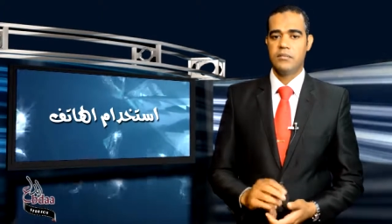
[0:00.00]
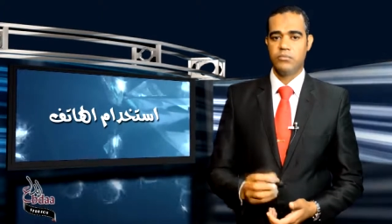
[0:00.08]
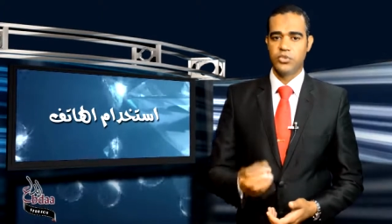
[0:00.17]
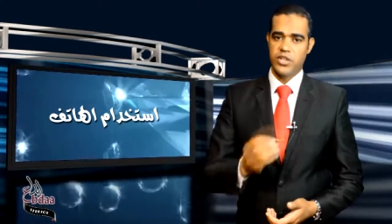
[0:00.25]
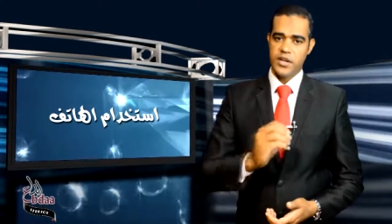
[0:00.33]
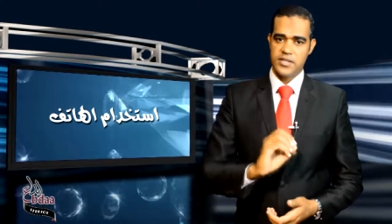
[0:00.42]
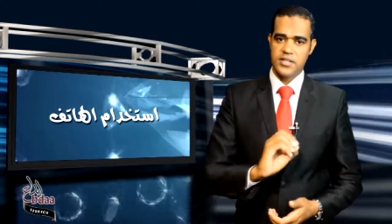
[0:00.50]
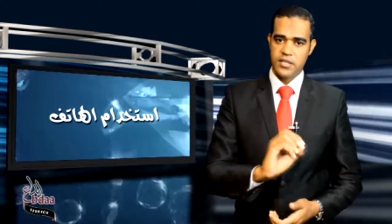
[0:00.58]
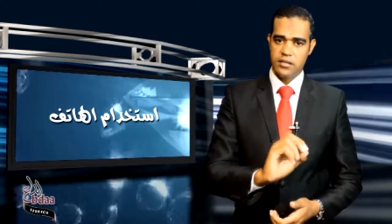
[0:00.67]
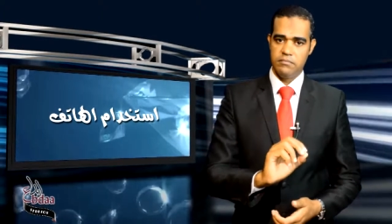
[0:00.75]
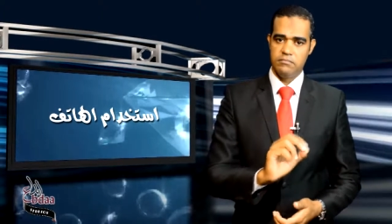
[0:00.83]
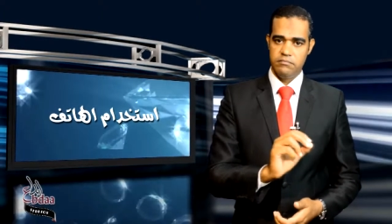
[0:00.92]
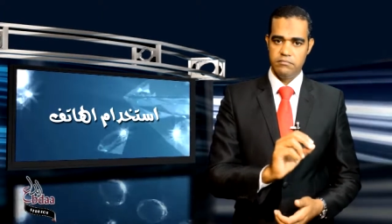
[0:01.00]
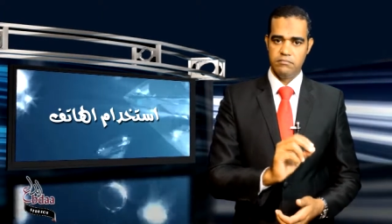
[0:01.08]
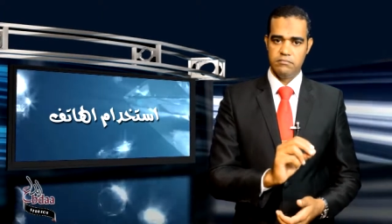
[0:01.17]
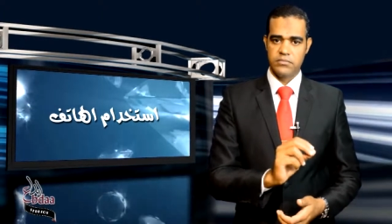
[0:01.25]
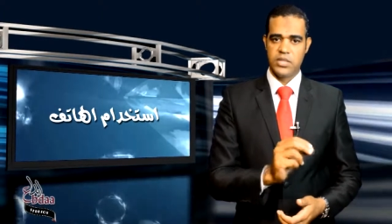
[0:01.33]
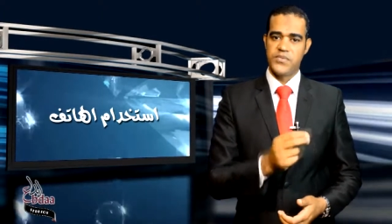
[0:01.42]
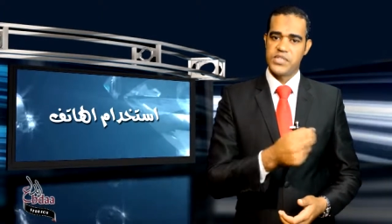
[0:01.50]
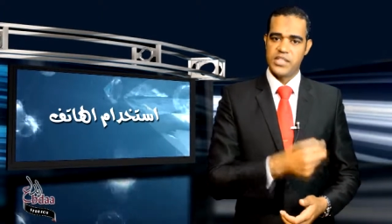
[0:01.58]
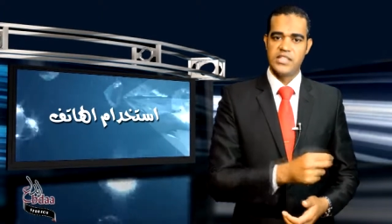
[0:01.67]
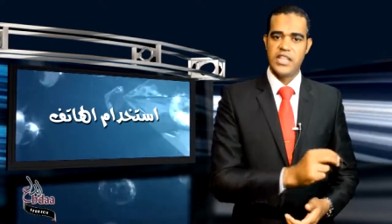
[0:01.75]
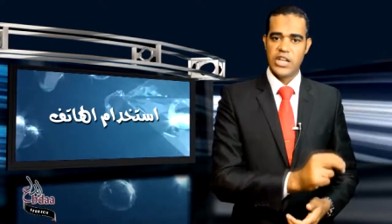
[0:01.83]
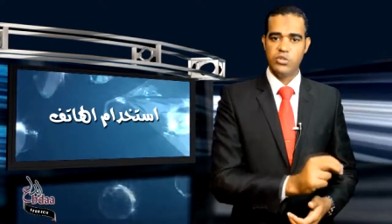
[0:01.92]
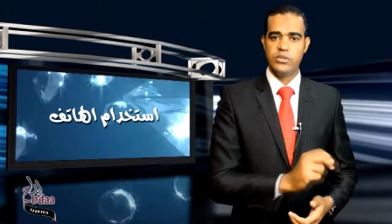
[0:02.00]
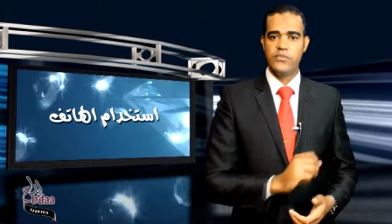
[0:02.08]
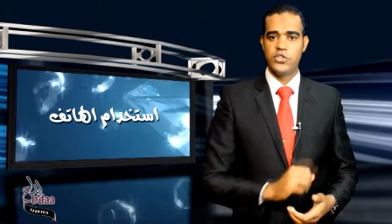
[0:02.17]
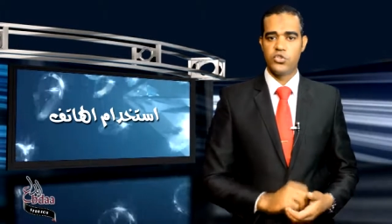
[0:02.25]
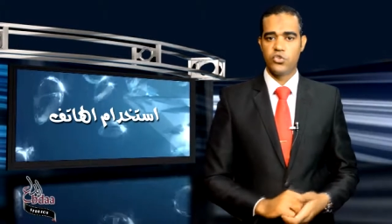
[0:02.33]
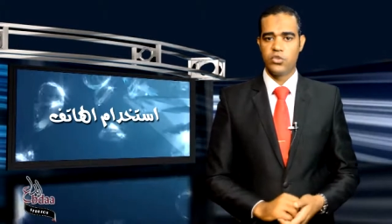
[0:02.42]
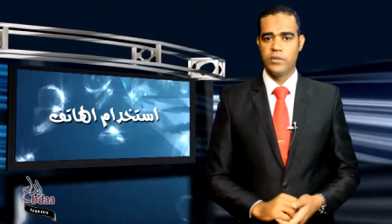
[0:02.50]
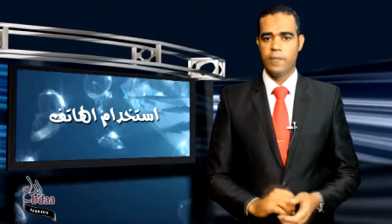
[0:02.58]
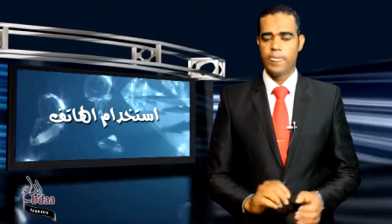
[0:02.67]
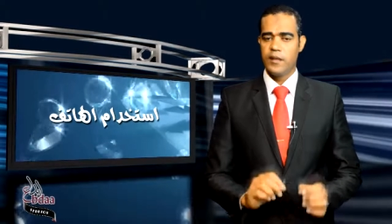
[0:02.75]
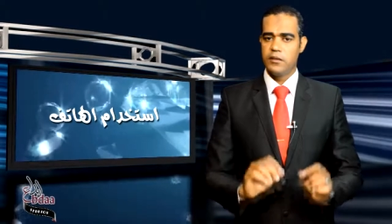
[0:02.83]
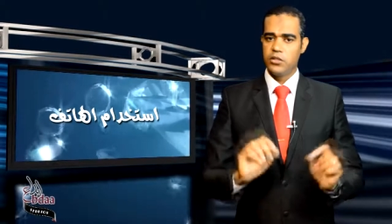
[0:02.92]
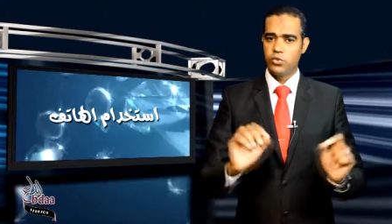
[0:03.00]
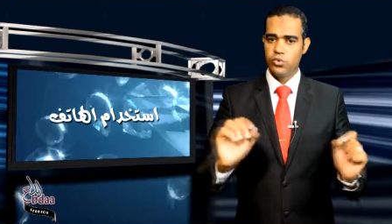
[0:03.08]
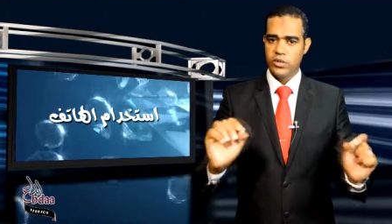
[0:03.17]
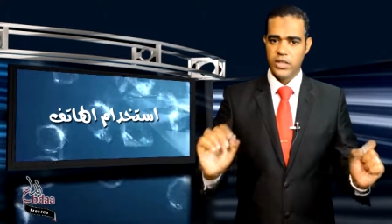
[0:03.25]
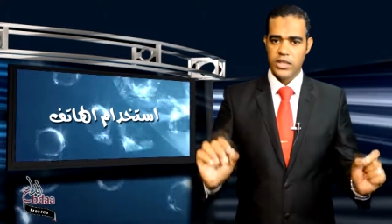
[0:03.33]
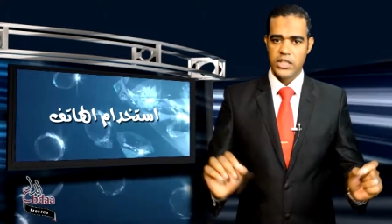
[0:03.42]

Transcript: متخصصه تفصيليا قوي في الشغل اديله